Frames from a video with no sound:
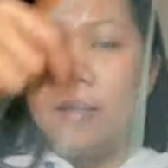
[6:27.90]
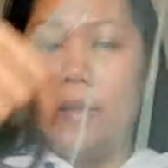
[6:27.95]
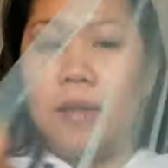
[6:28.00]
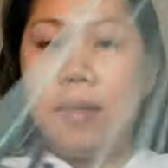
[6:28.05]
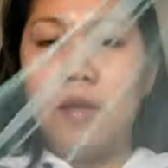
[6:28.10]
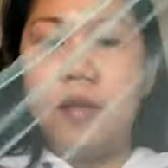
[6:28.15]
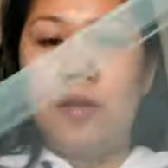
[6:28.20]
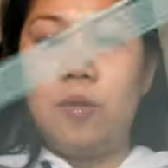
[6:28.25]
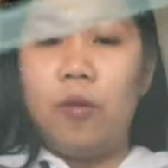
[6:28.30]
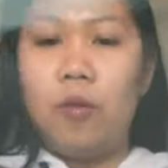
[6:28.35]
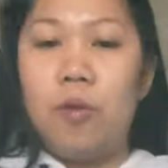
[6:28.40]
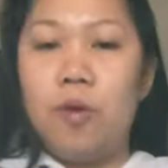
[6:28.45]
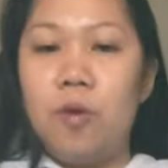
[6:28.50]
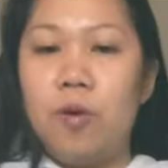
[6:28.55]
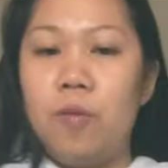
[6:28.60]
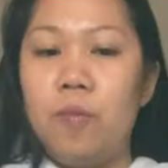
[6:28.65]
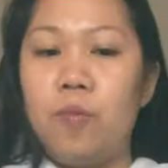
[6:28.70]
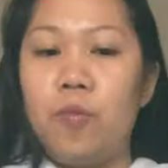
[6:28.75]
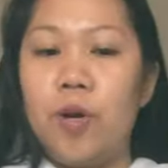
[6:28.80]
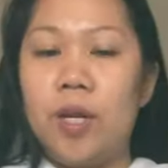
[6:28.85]
ito,
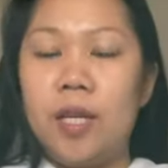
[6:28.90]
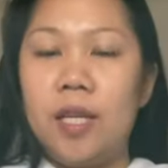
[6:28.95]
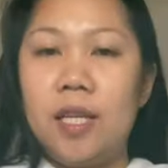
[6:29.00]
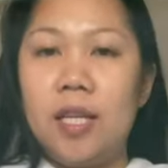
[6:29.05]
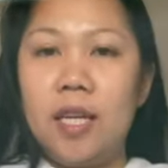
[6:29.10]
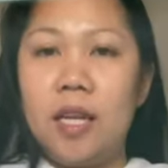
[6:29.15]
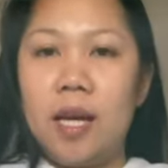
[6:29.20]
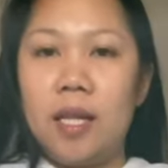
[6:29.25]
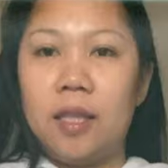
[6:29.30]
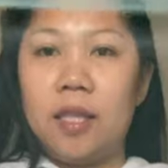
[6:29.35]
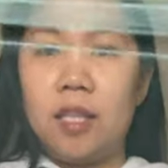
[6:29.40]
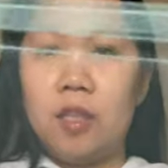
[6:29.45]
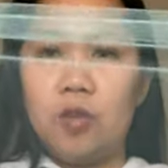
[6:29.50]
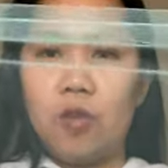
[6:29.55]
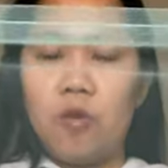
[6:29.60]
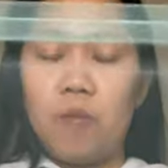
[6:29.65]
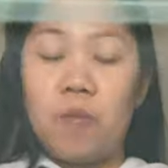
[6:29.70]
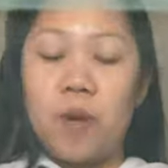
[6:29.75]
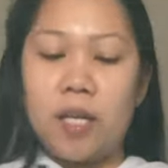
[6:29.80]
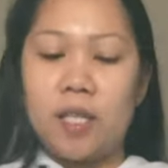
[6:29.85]
pwede din natin
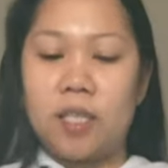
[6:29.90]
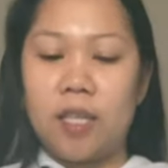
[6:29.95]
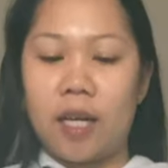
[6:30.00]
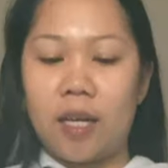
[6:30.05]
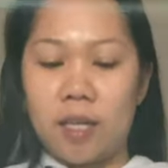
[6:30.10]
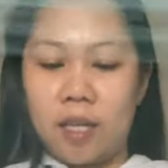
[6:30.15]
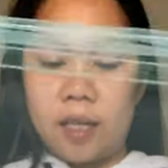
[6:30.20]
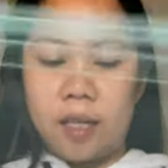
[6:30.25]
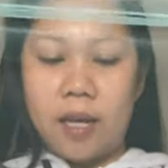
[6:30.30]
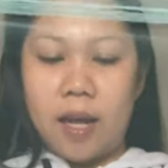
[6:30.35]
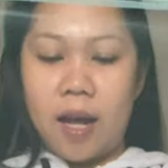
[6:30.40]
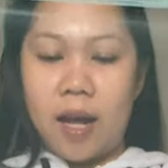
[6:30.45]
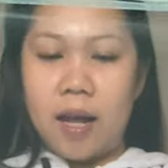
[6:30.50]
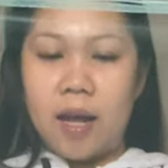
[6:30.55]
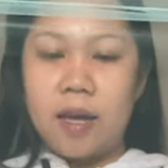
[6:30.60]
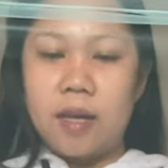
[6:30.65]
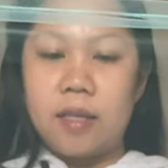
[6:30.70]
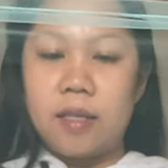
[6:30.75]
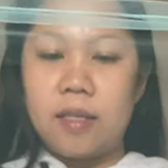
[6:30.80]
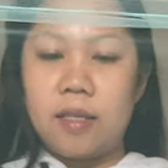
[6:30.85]
tong plansyahin
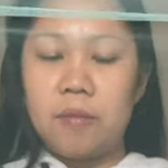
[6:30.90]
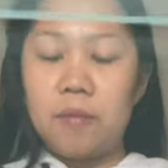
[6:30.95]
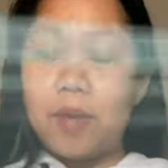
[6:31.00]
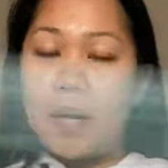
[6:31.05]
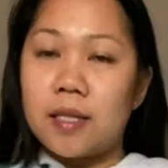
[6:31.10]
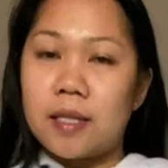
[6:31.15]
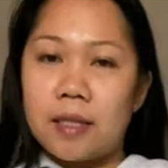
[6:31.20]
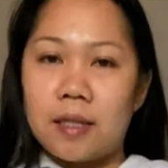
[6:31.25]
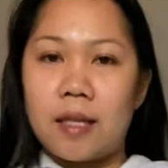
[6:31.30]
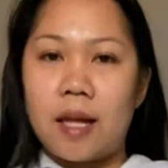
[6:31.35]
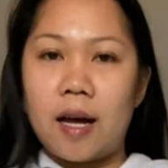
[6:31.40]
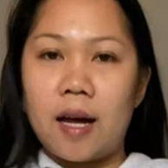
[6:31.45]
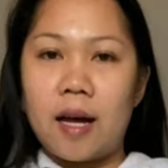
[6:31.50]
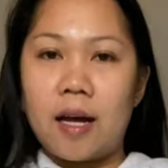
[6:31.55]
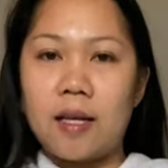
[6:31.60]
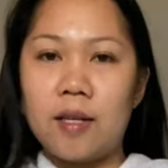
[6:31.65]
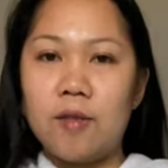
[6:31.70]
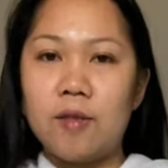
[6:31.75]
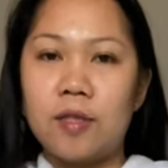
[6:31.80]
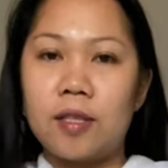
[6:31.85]
guys. Basta,
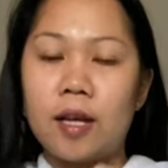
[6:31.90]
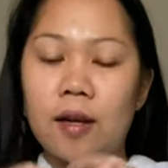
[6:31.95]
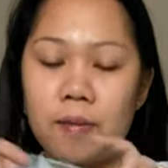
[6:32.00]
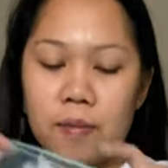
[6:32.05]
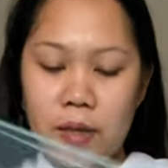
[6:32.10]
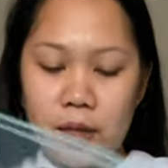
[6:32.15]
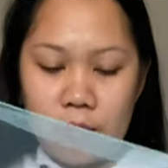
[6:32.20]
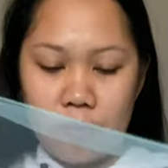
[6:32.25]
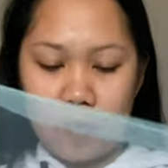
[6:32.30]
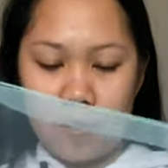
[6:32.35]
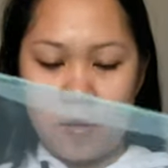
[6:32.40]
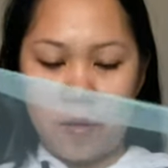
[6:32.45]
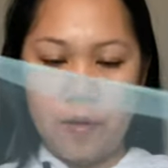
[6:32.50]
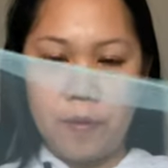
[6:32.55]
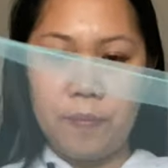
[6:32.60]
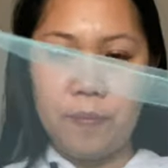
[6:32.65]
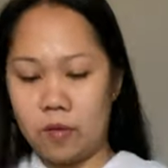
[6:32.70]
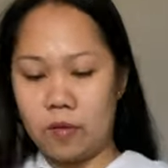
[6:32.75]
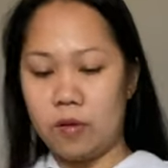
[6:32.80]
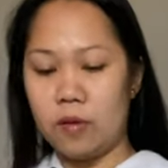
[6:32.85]
yung sabi ko,
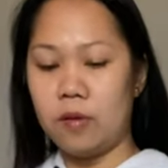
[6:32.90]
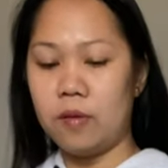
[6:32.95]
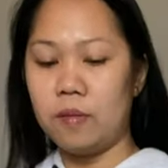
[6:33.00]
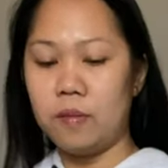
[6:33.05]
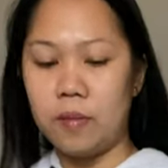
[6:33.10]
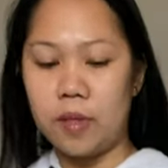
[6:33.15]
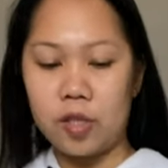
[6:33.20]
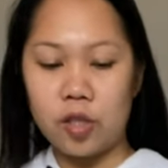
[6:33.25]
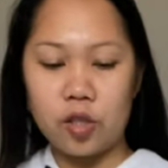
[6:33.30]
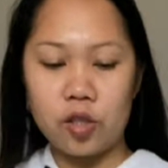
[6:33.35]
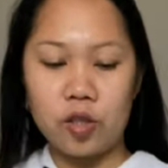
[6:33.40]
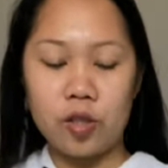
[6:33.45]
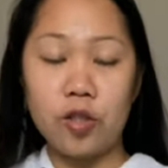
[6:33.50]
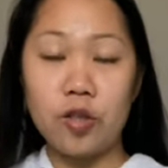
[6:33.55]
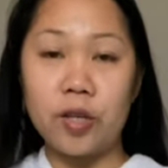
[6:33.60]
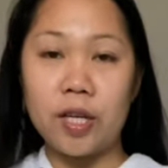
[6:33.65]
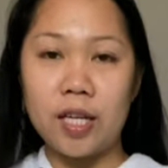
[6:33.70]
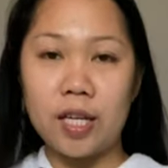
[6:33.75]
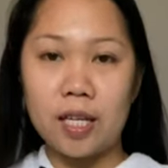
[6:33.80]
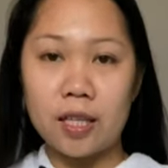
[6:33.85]
make sure yung
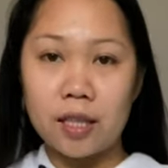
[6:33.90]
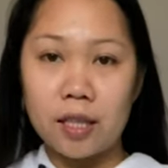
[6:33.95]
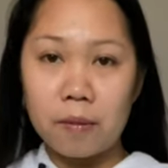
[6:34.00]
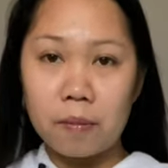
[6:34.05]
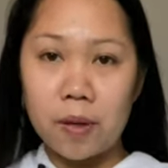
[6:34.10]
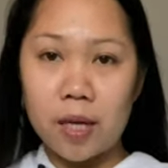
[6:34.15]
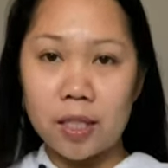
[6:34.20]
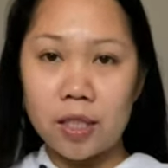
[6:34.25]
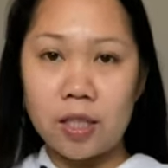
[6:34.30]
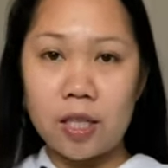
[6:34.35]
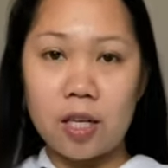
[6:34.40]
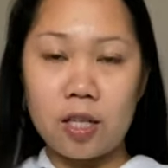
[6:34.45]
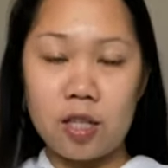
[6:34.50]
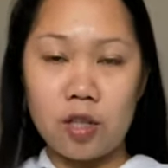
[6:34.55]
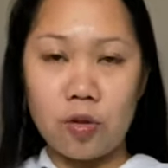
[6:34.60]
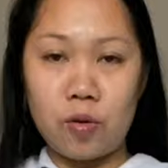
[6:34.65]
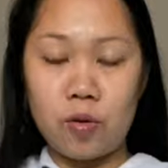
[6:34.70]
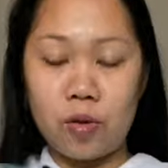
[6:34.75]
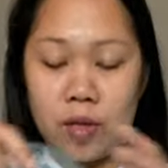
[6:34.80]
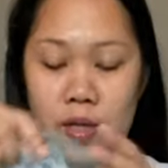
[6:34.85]
init ng plancha
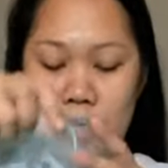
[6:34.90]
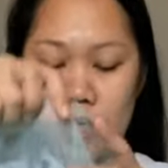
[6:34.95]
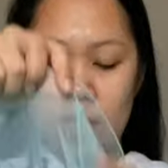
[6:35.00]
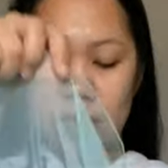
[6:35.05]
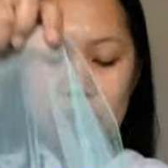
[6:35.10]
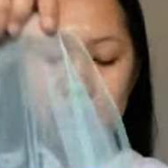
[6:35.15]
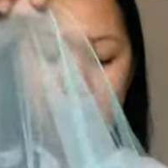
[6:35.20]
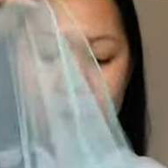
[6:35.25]
nyo is